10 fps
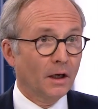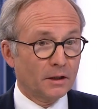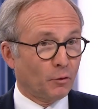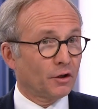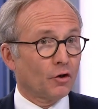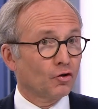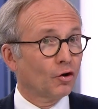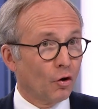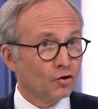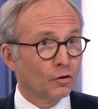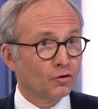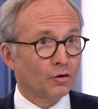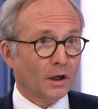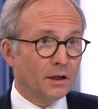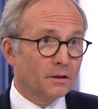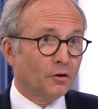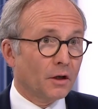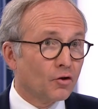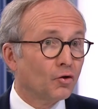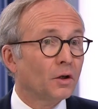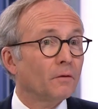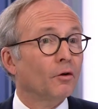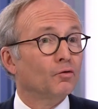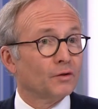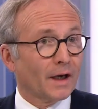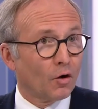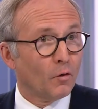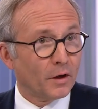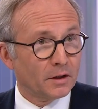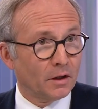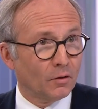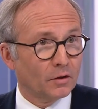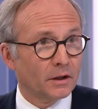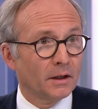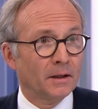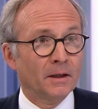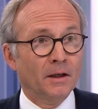Ce n'est pas un enjeu conjoncturel, c'est un enjeu qui va nous accompagner longtemps.